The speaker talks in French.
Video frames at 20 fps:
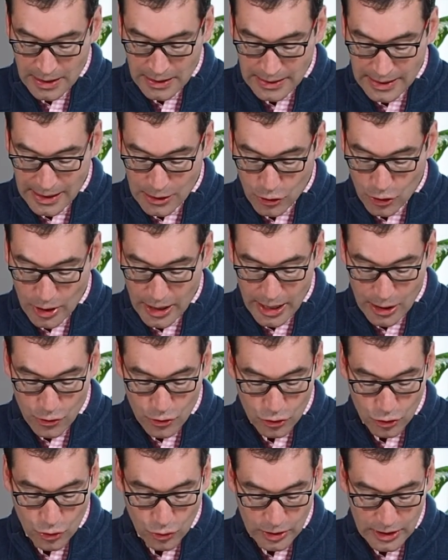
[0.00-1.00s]
telles que la
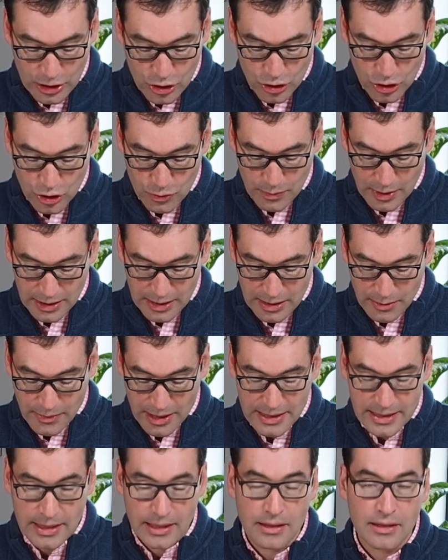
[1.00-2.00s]
lutte contre les changements
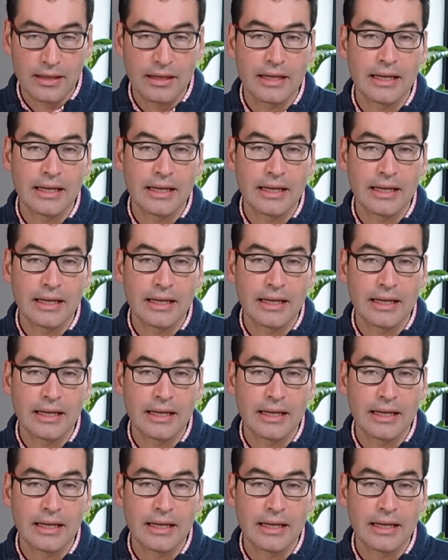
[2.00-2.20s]
climatiques